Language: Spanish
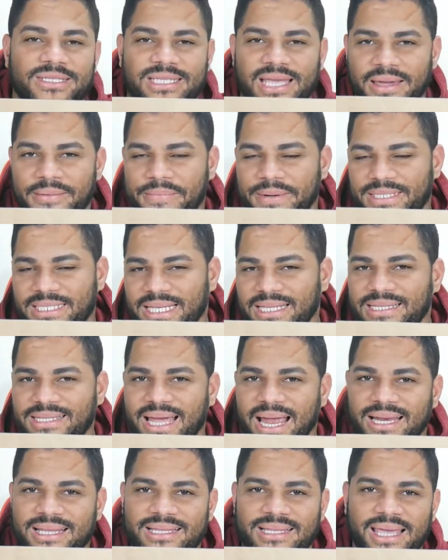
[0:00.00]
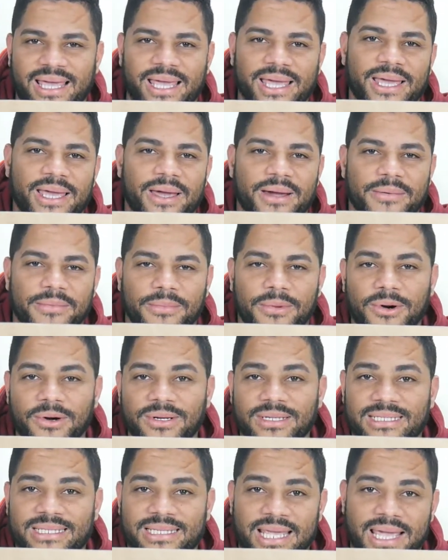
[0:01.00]
de presentarte
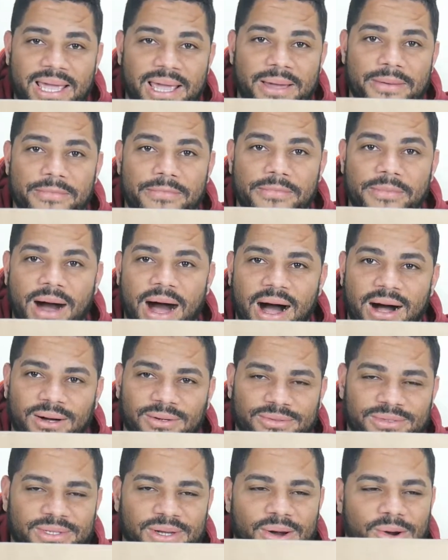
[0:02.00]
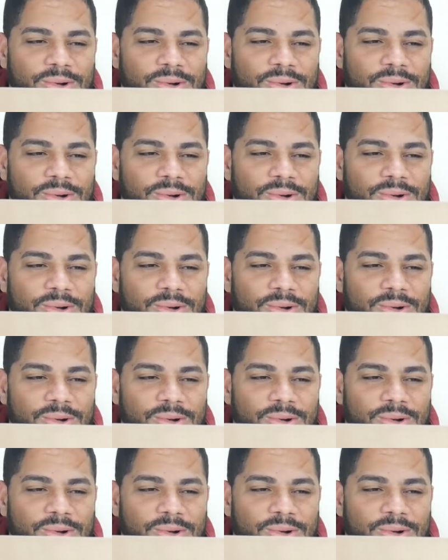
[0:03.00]
Multimount Mount,